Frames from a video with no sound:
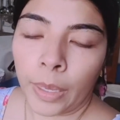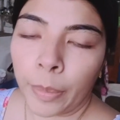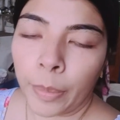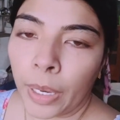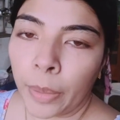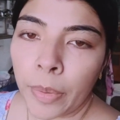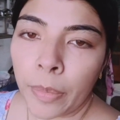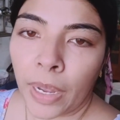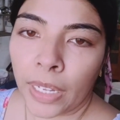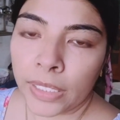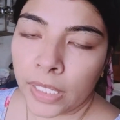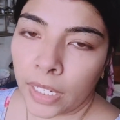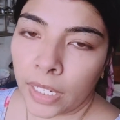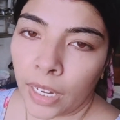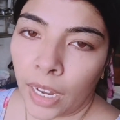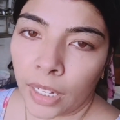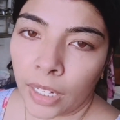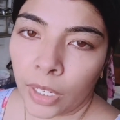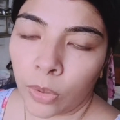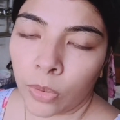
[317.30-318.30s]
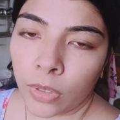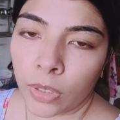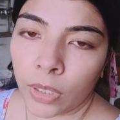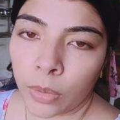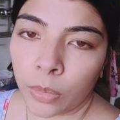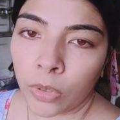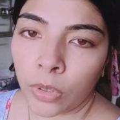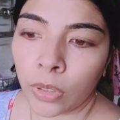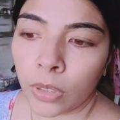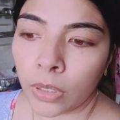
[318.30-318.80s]
এবার আমি মাছটা রান্না করে
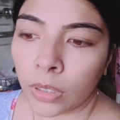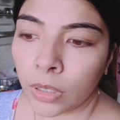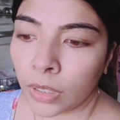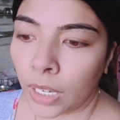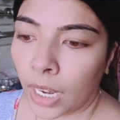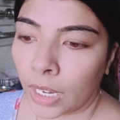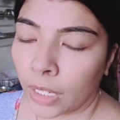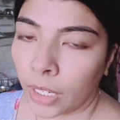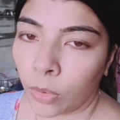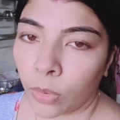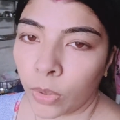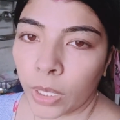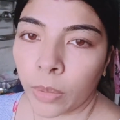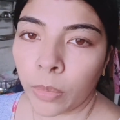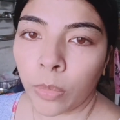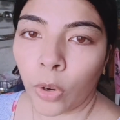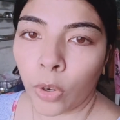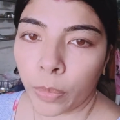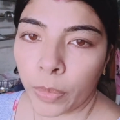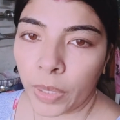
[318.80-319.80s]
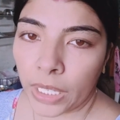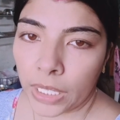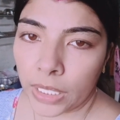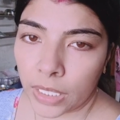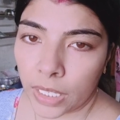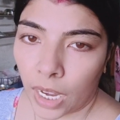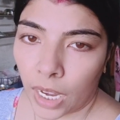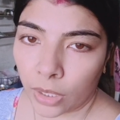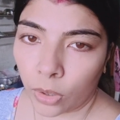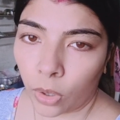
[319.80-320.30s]
নেব রান্না করে বড় মেয়েকে
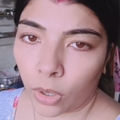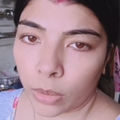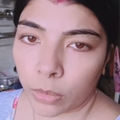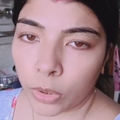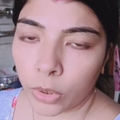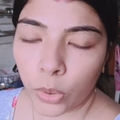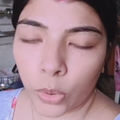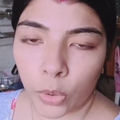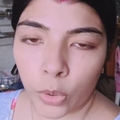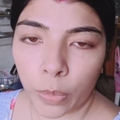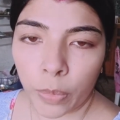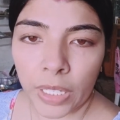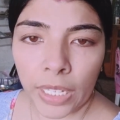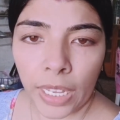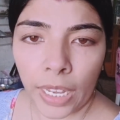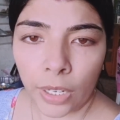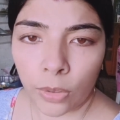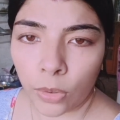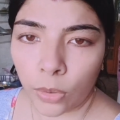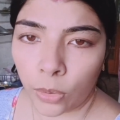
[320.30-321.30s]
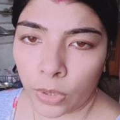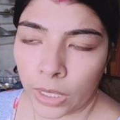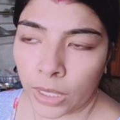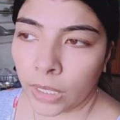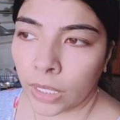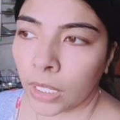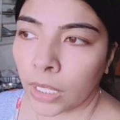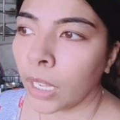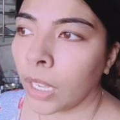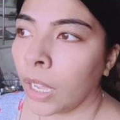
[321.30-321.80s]
স্নান করাবো ছোটো মেয়ে এখনও
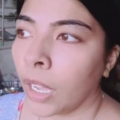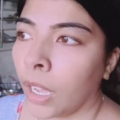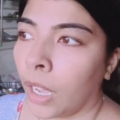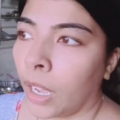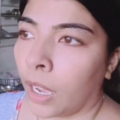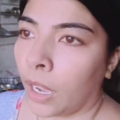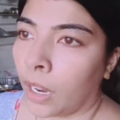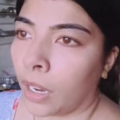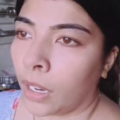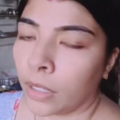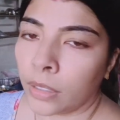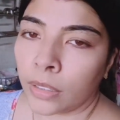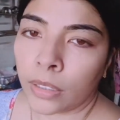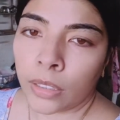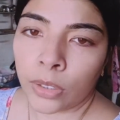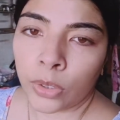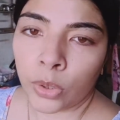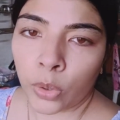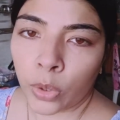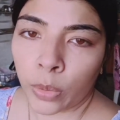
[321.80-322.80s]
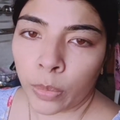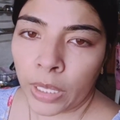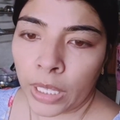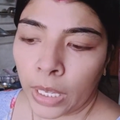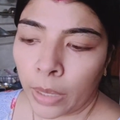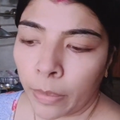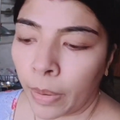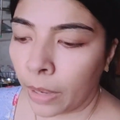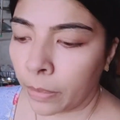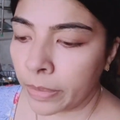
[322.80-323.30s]
ওঠেনি আর ছোটো
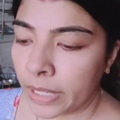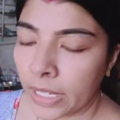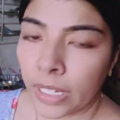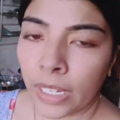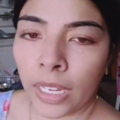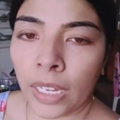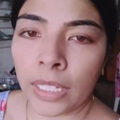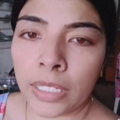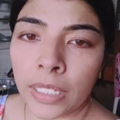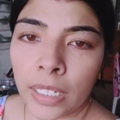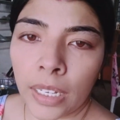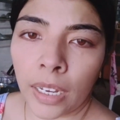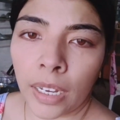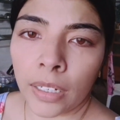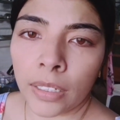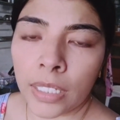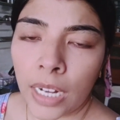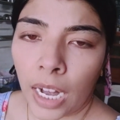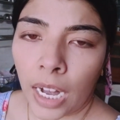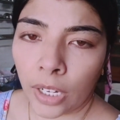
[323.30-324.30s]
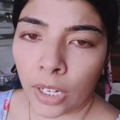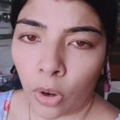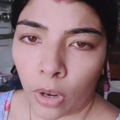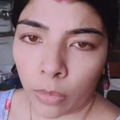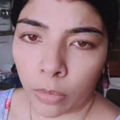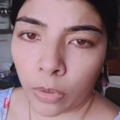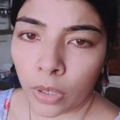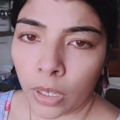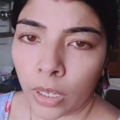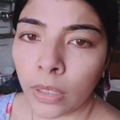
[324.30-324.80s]
মেয়েকে ভাবছি আজকে আর স্নান
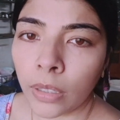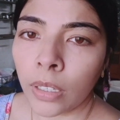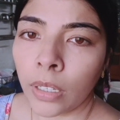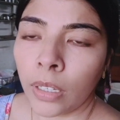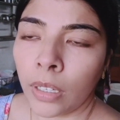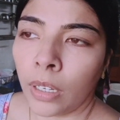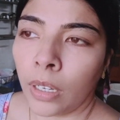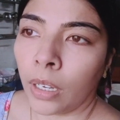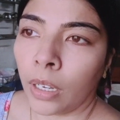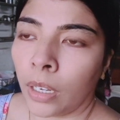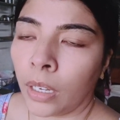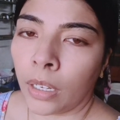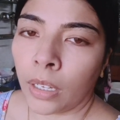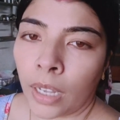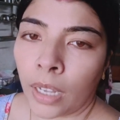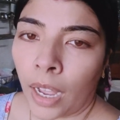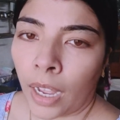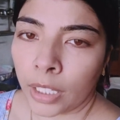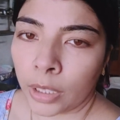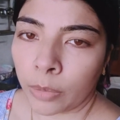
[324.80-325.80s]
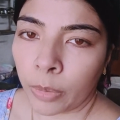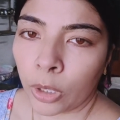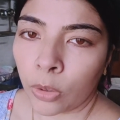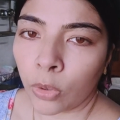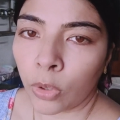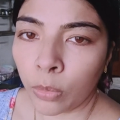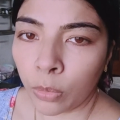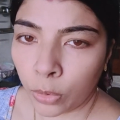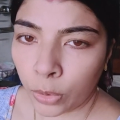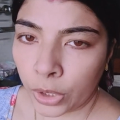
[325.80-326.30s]
করাবো না গা হাত
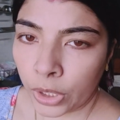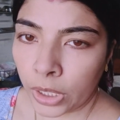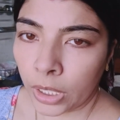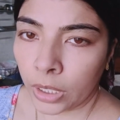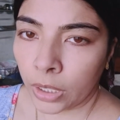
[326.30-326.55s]
পাগুলো মুছিয়ে